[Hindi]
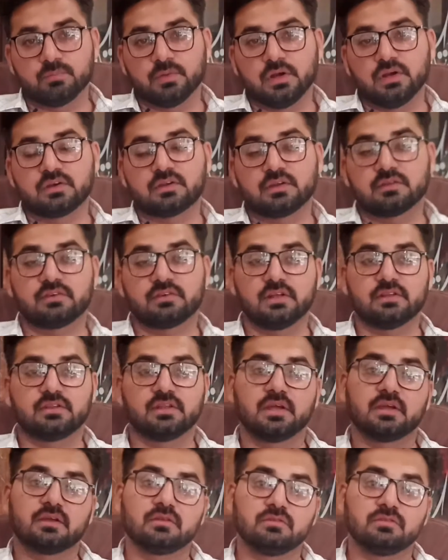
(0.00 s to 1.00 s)
इंटरेस्ट
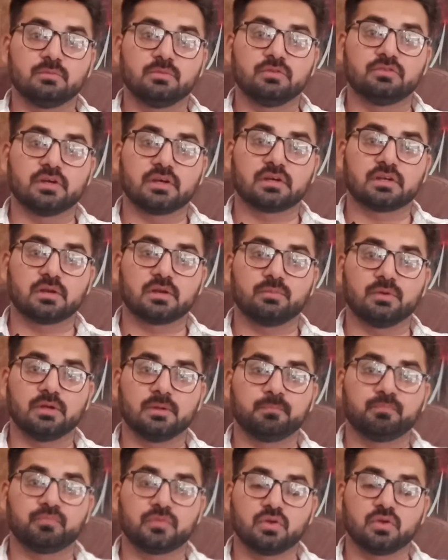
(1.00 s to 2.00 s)
लेते हैं किसी भी सेक्टर में
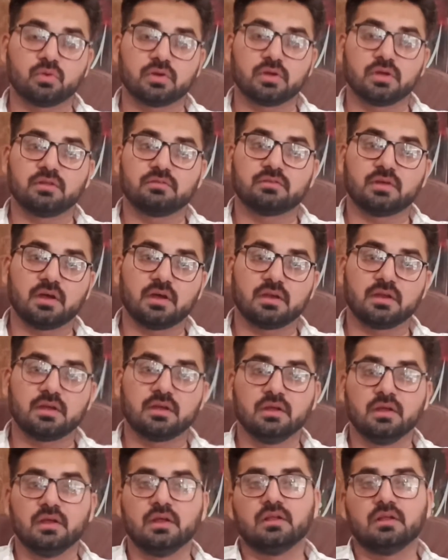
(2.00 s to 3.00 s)
क्योंकि ज़ाहिर है
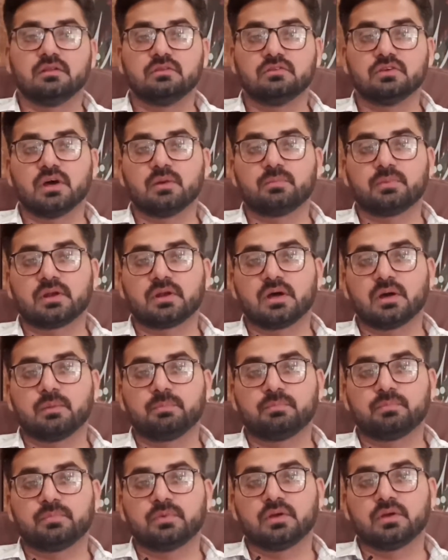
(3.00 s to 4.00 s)
जहाँ पर
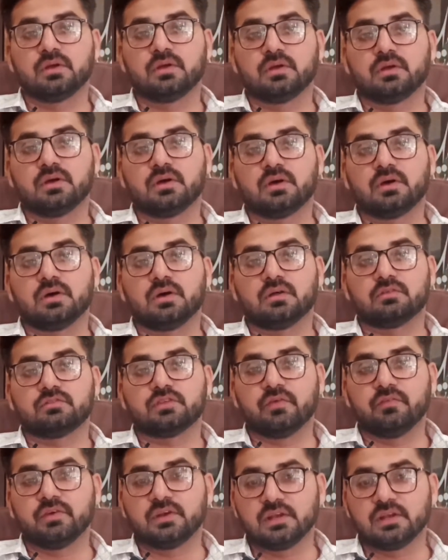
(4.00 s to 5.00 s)
आप
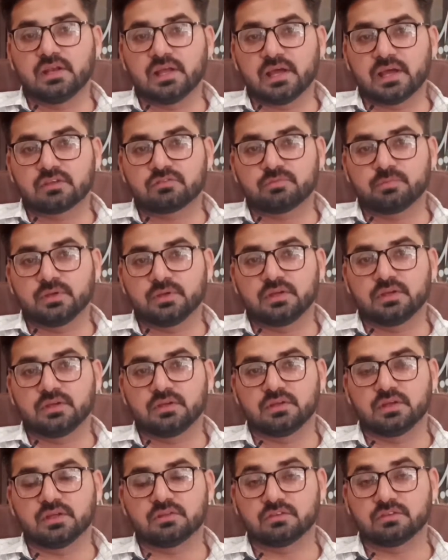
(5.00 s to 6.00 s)
सेवेंटी लैक्स में
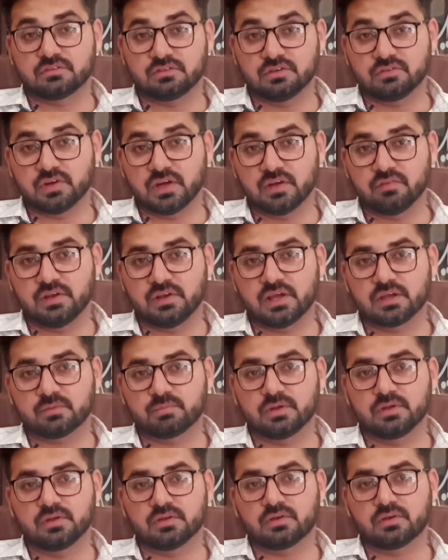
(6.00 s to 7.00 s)
या सिक्सटी फाइव लैख
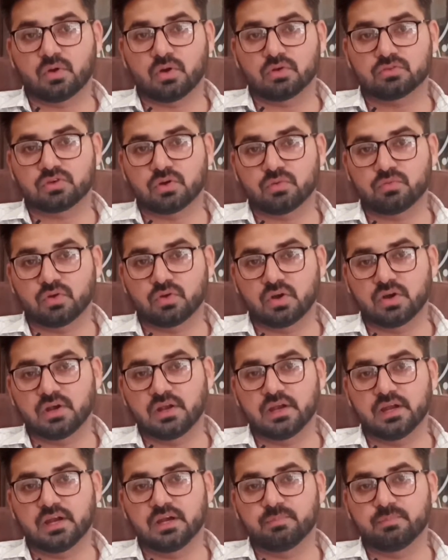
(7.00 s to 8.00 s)
में कॉस्ट ऑफ
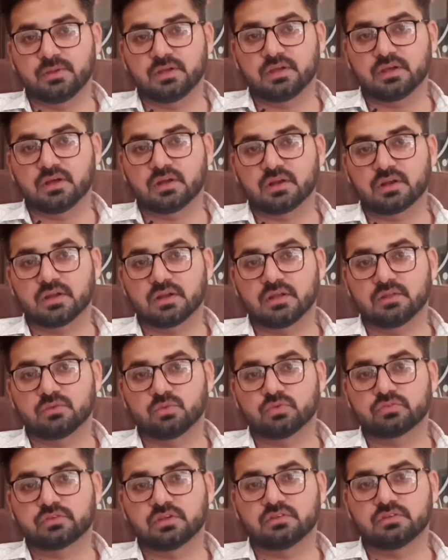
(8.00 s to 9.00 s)
लैंड पे कर रहे हैं
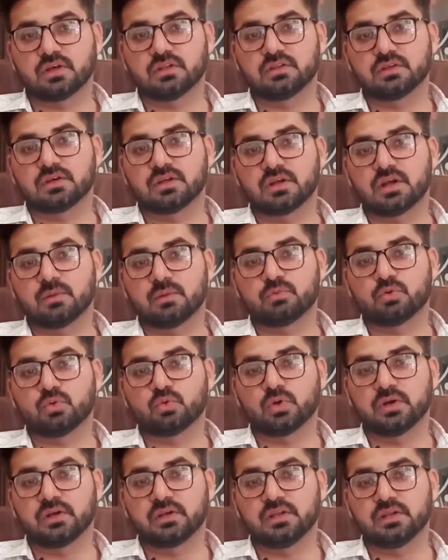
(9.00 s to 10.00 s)
तो उसके साथ अगर आपको
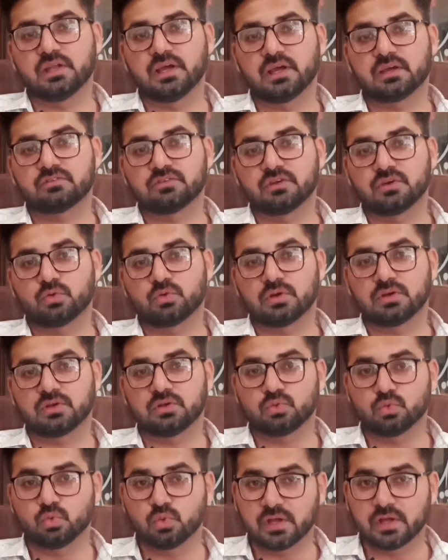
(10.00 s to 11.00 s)
ट्वेंटी लैक्स या ट्वेंटी
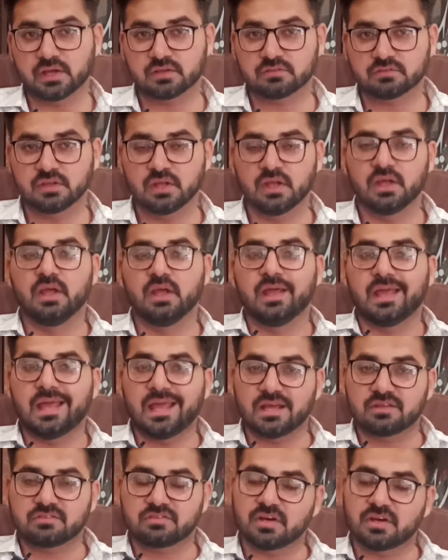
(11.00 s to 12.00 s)
टू लैक्स
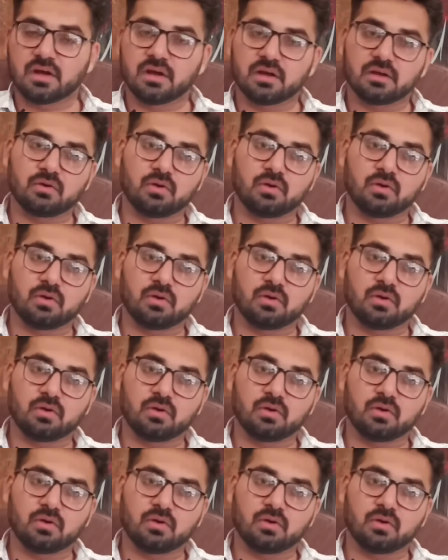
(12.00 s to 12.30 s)
एक्स्ट्रा